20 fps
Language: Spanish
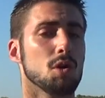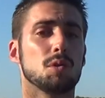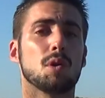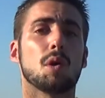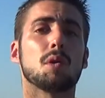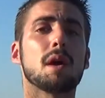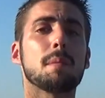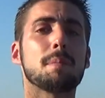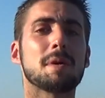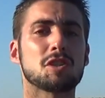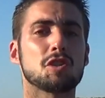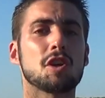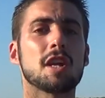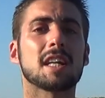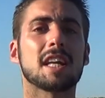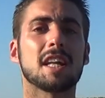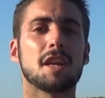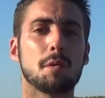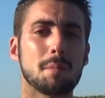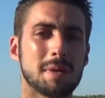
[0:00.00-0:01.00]
no a una
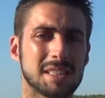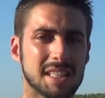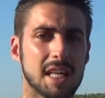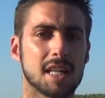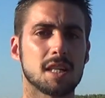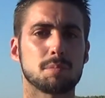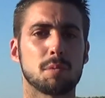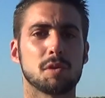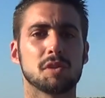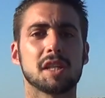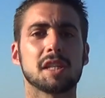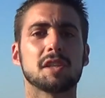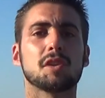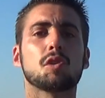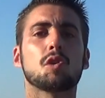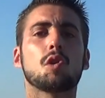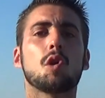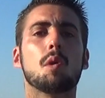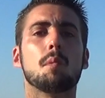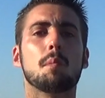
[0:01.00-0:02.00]
persona que no me está
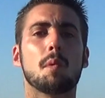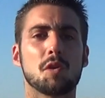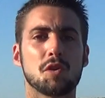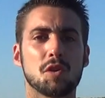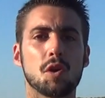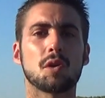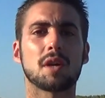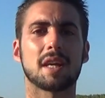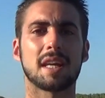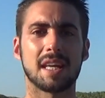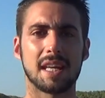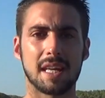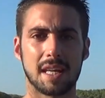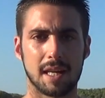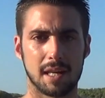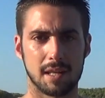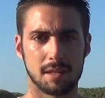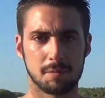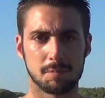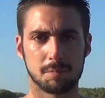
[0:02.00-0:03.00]
respondiendo como yo
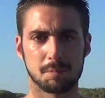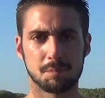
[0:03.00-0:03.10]
quiera.